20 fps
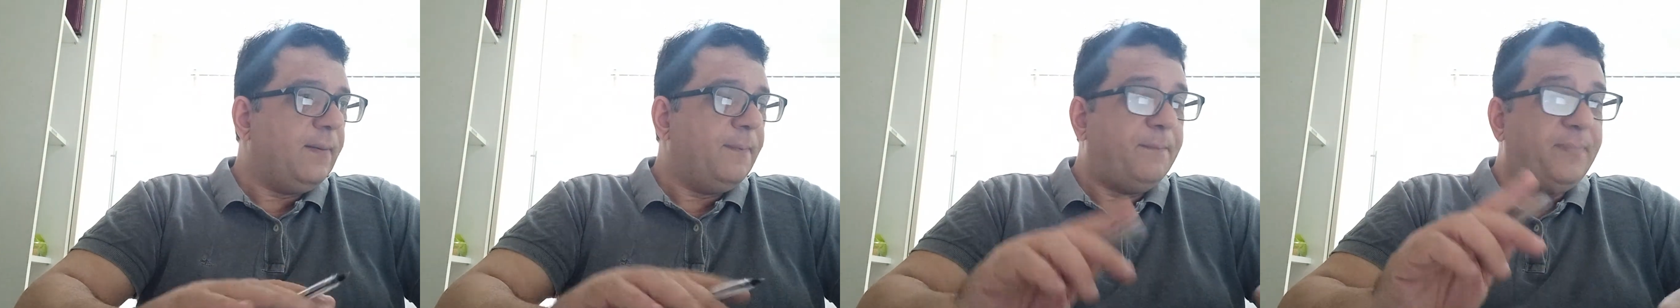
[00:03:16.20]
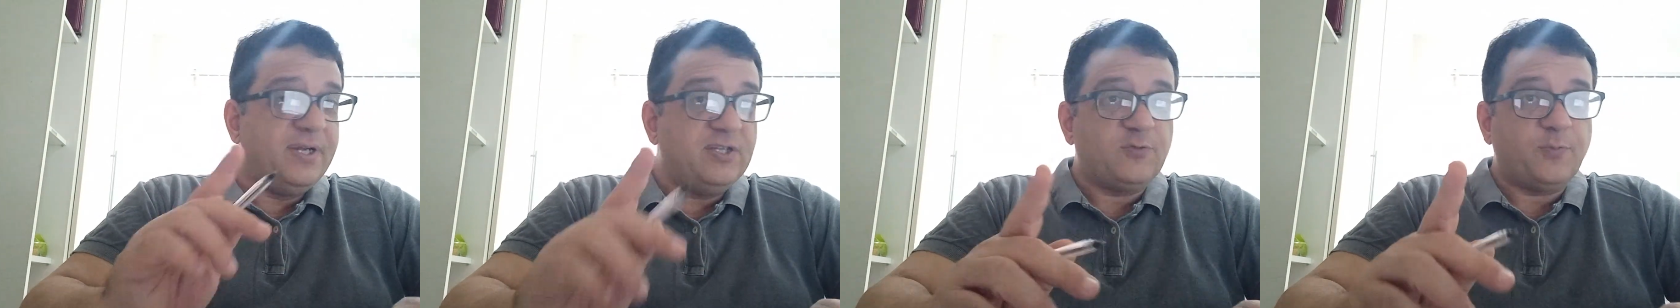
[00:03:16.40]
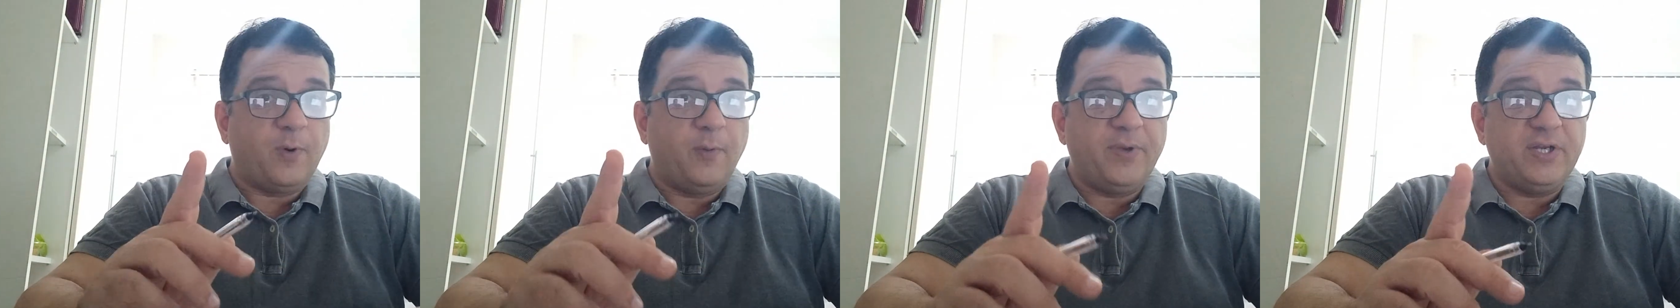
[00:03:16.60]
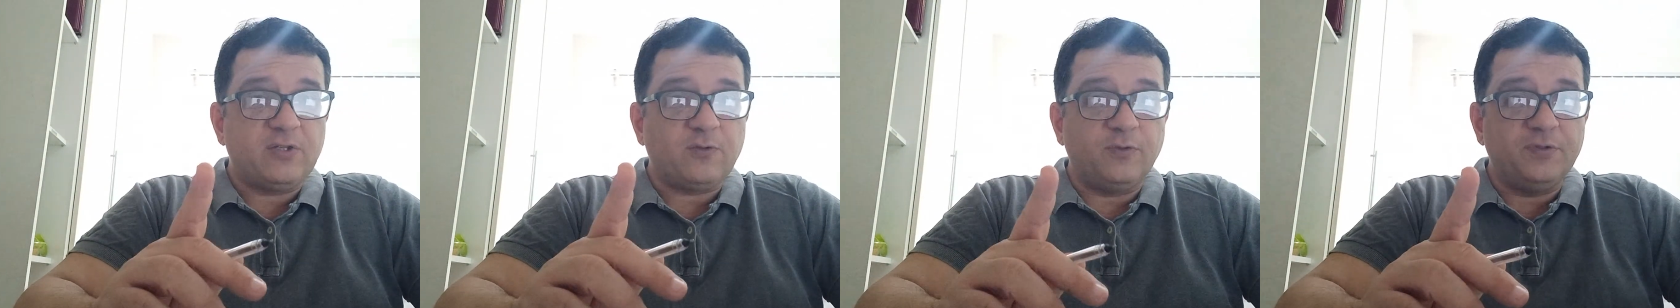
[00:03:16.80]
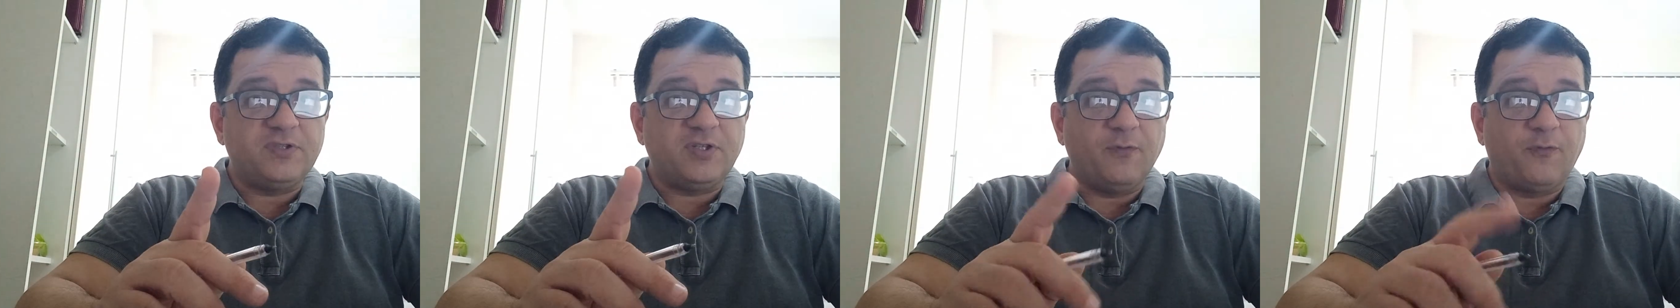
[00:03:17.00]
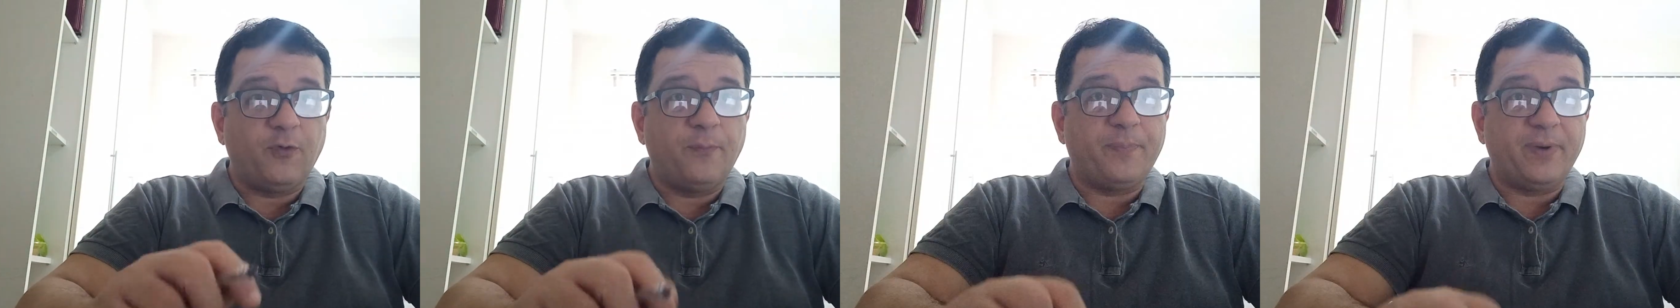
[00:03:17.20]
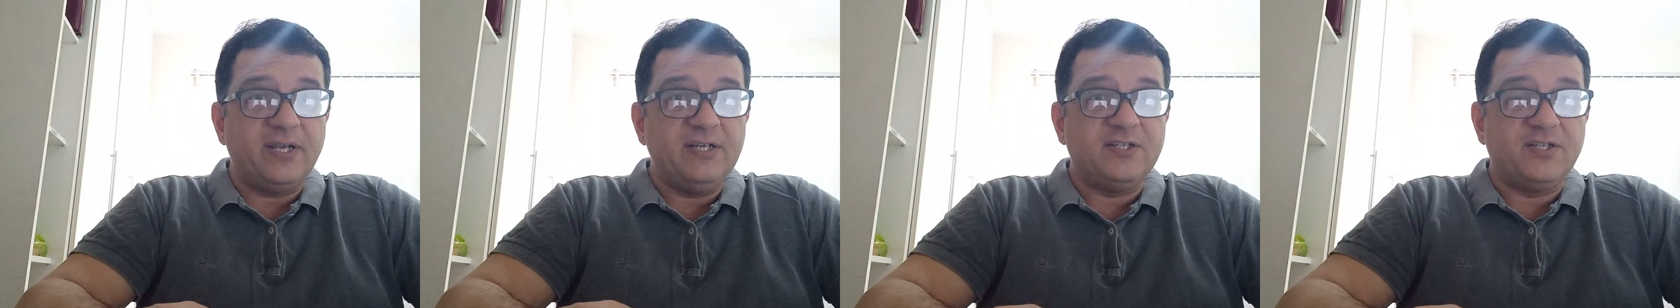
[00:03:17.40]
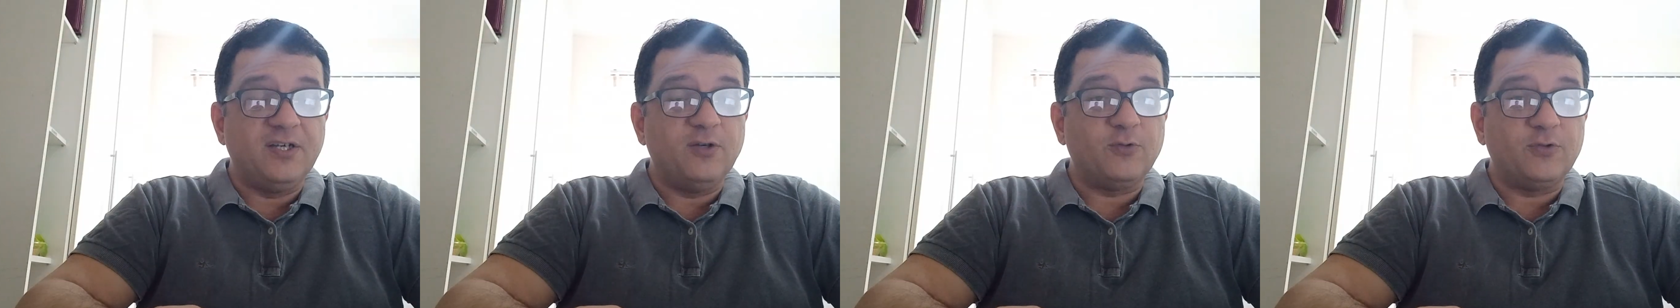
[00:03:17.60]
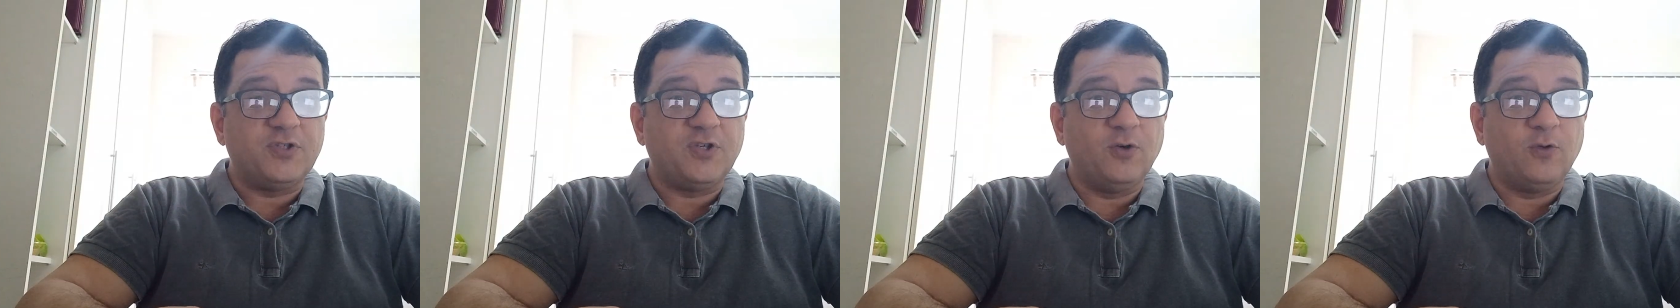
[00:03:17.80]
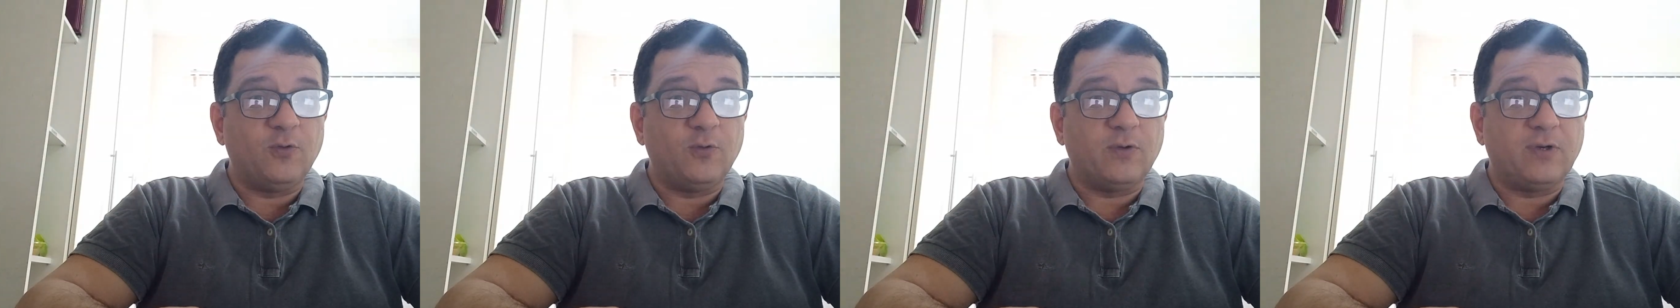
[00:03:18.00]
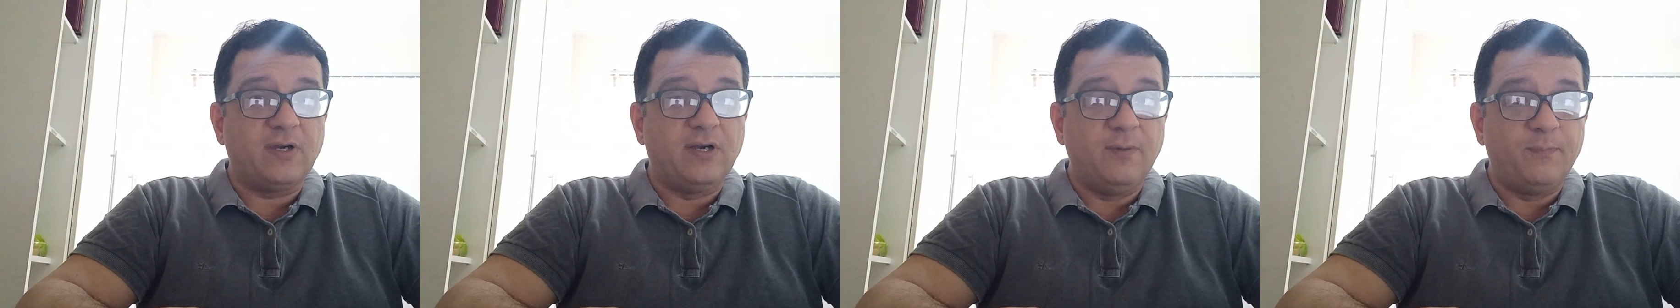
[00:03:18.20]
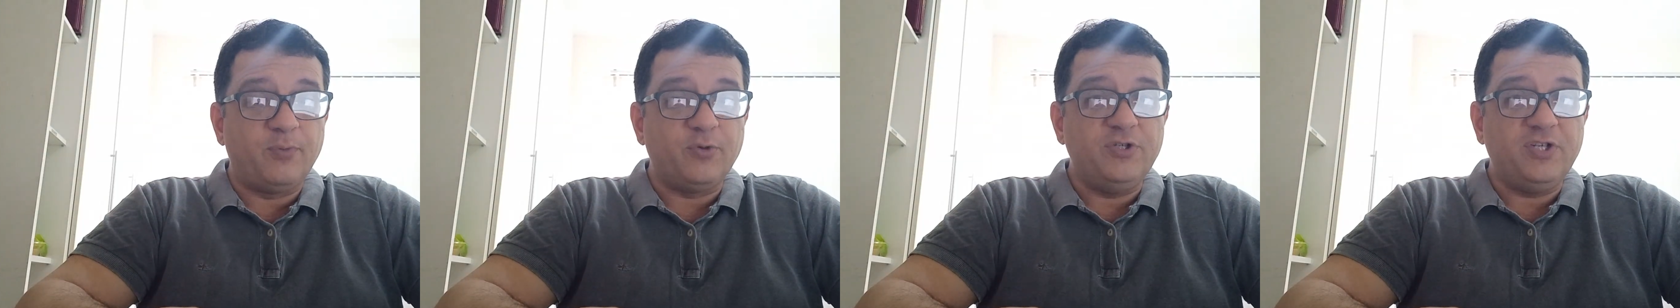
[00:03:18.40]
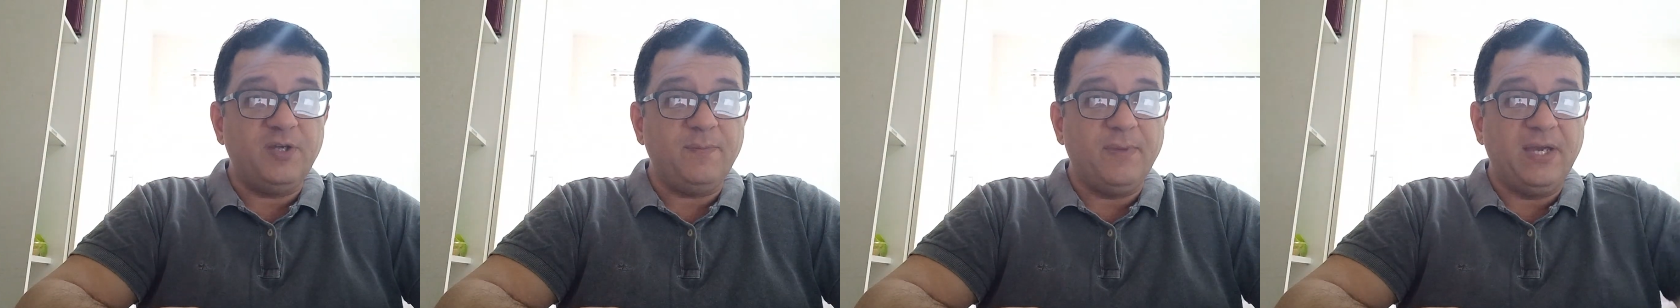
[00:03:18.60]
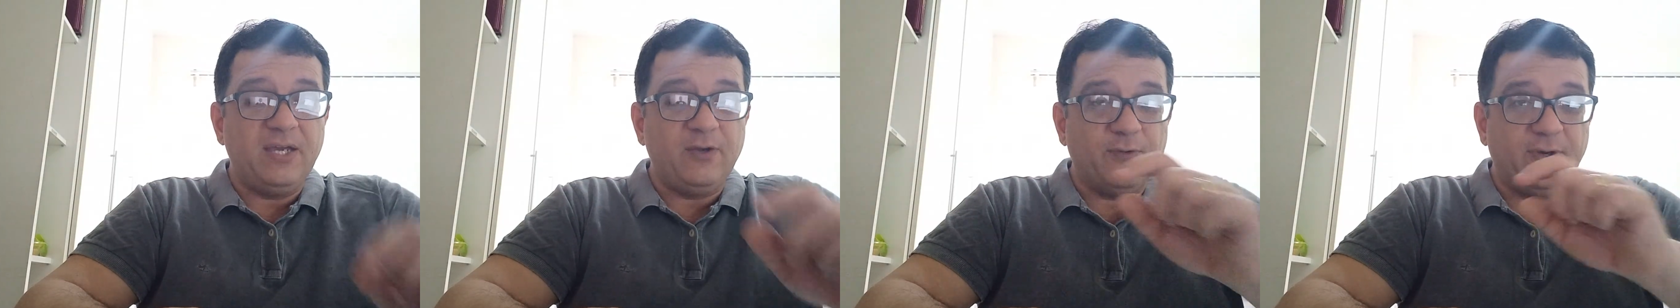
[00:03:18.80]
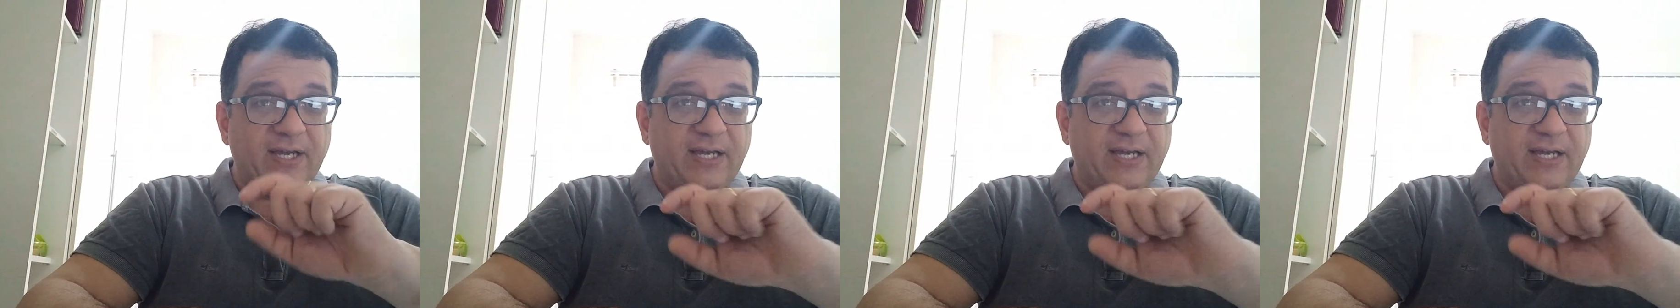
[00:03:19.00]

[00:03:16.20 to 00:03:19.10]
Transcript: Principalmente quando você for preencher o seu campo de e-mail,